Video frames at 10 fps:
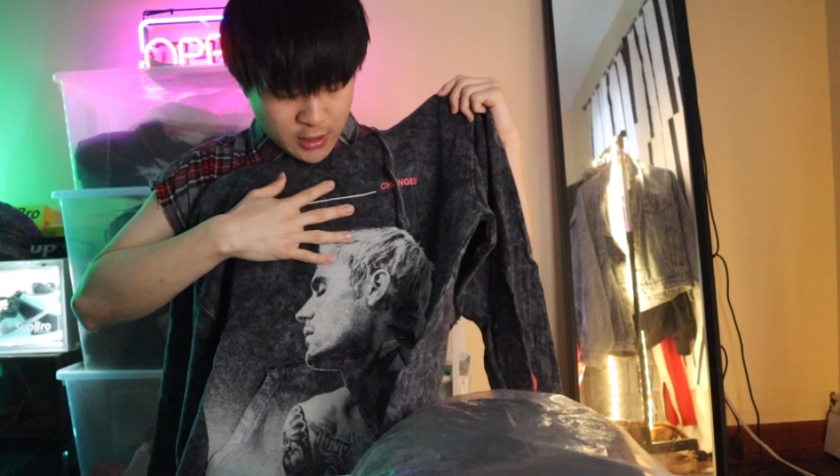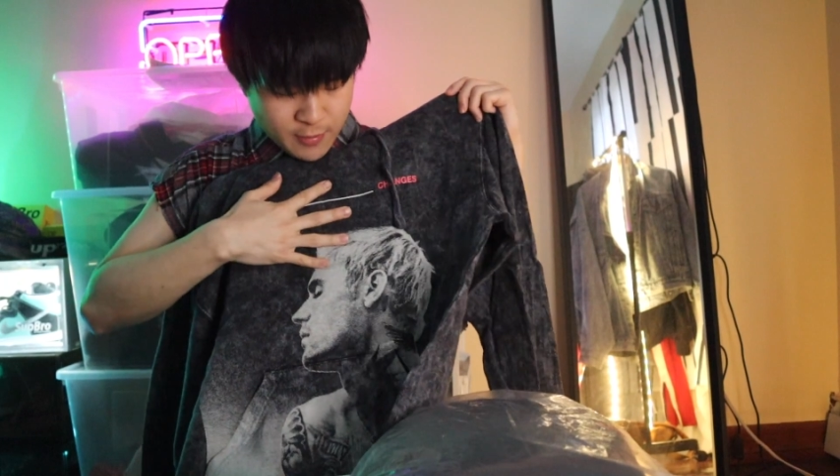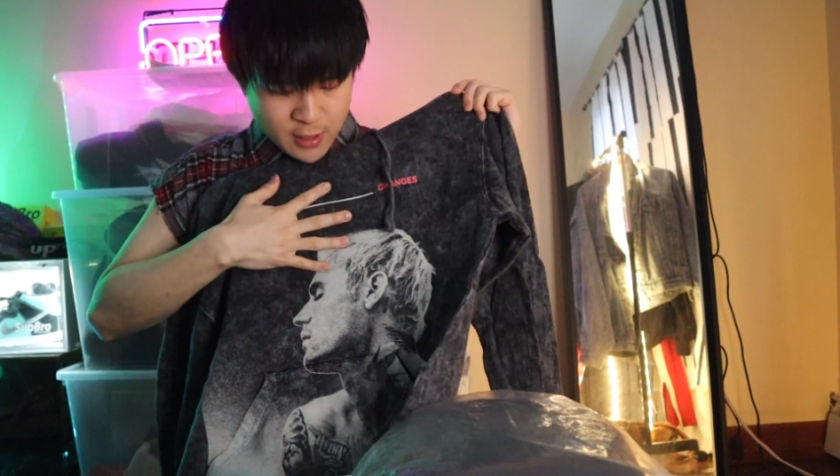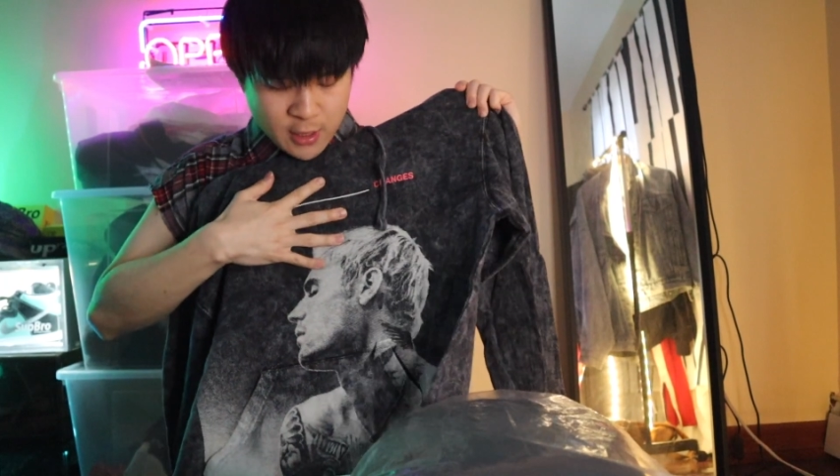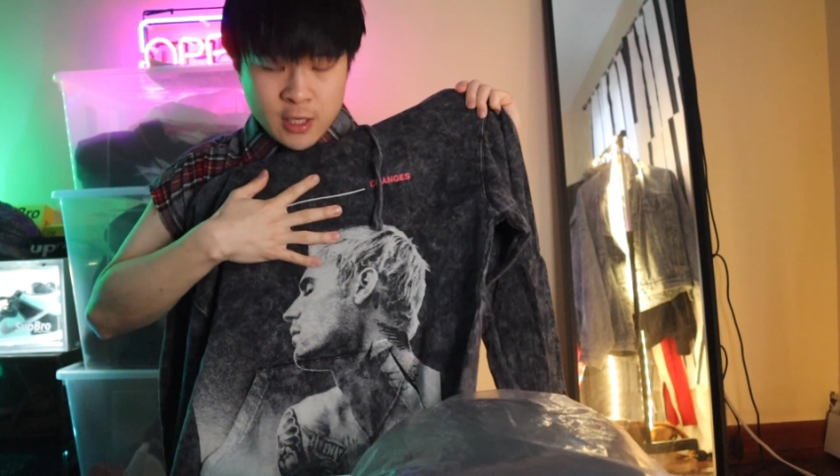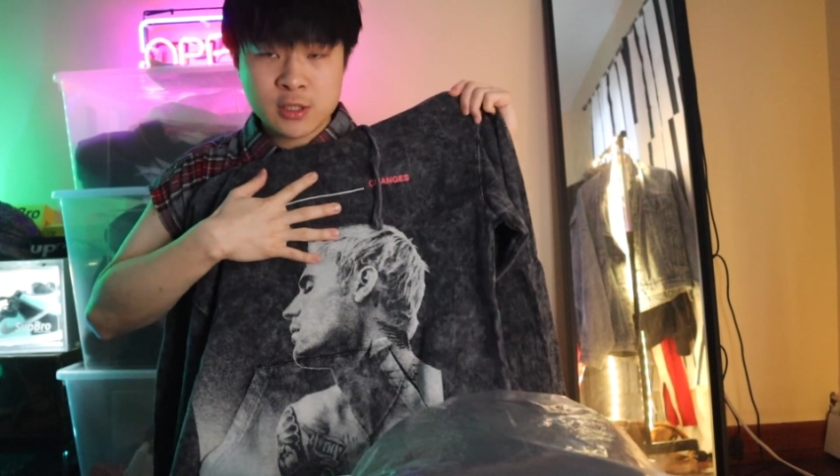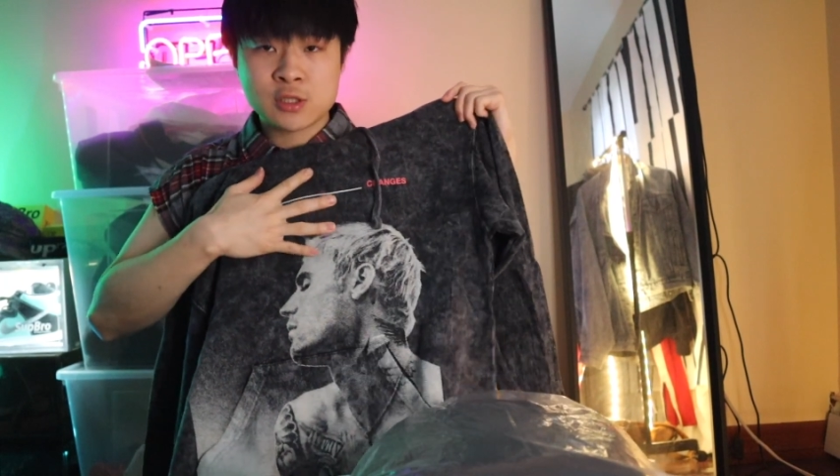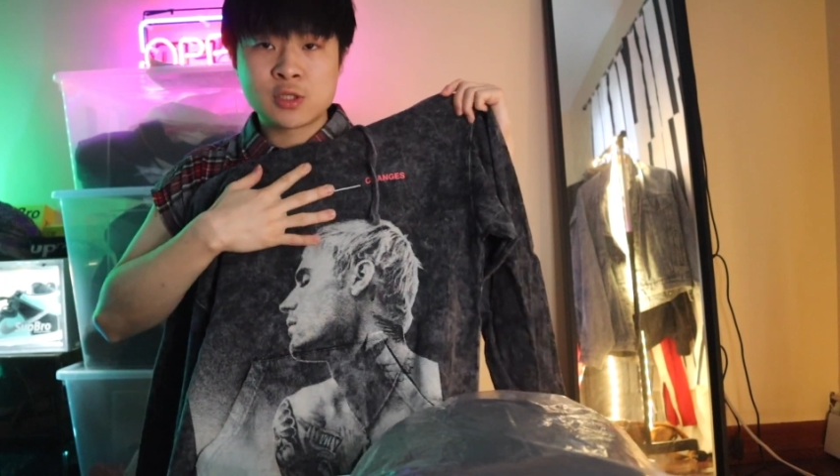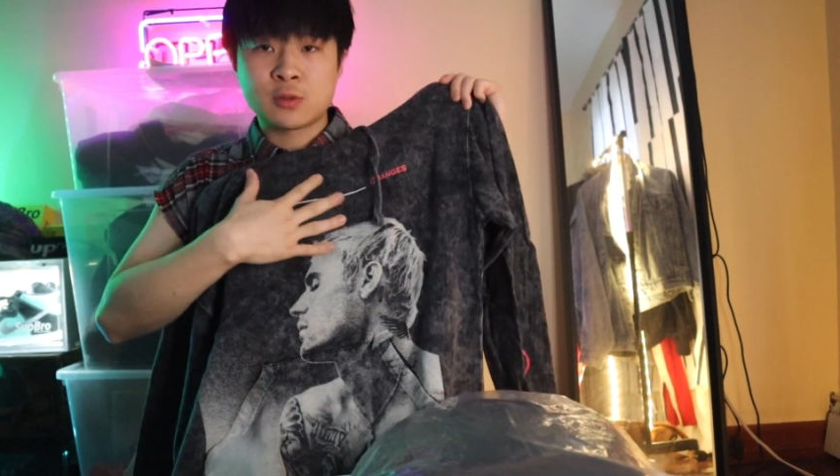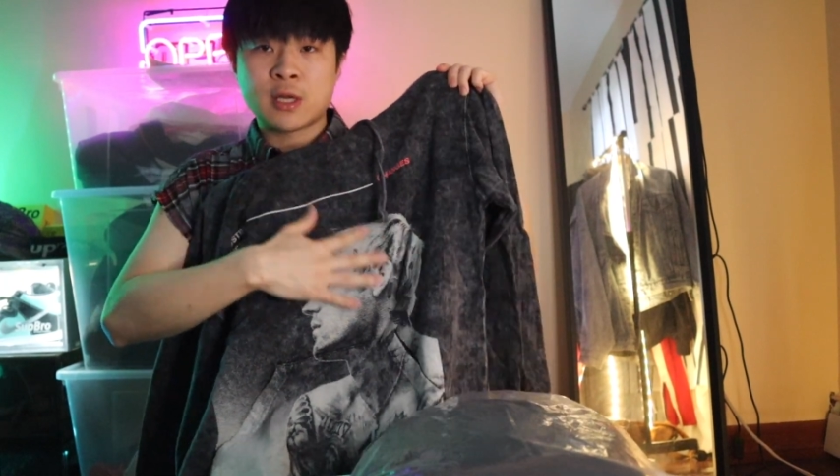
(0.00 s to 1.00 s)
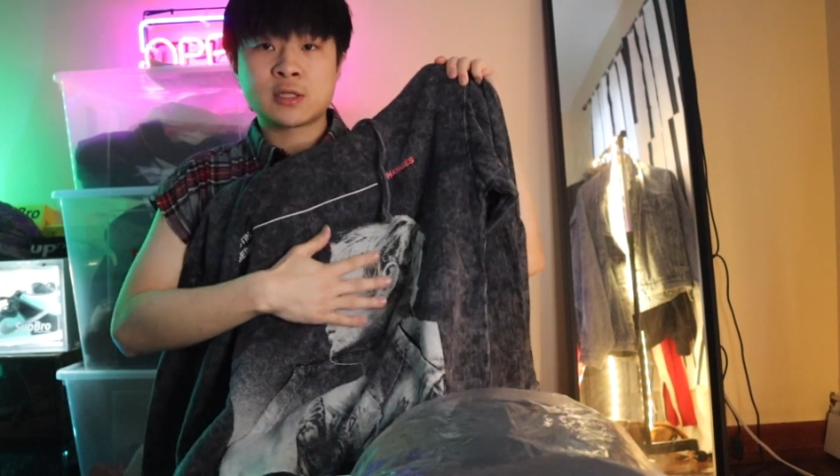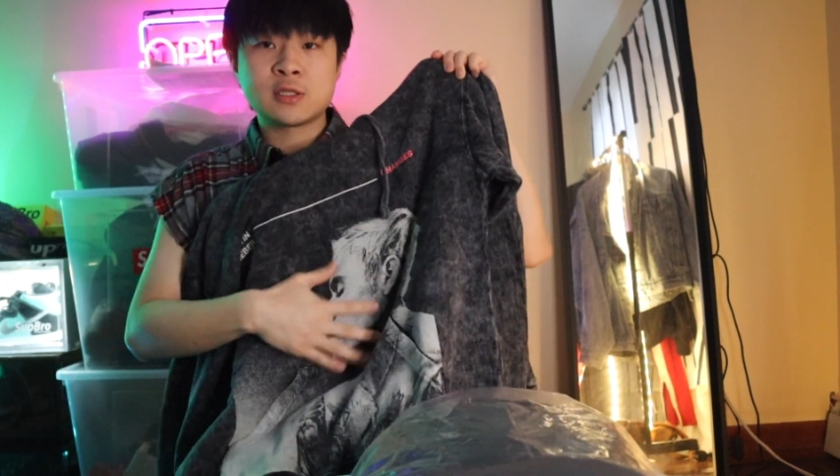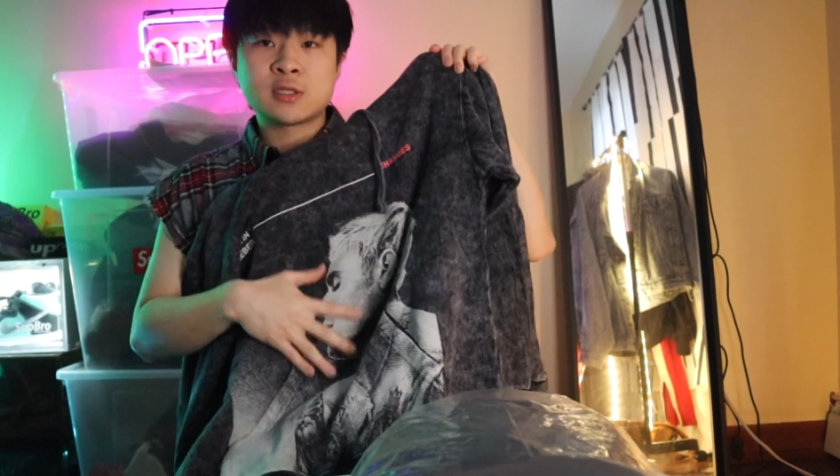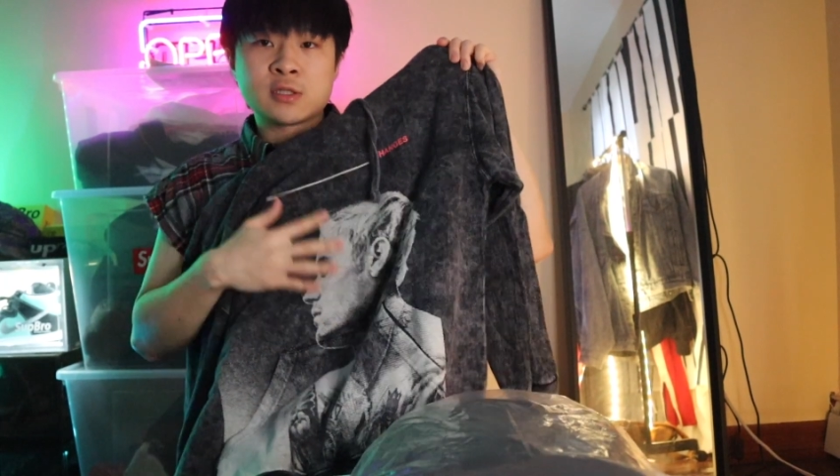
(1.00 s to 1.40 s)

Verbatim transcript: 前面呢是有他这一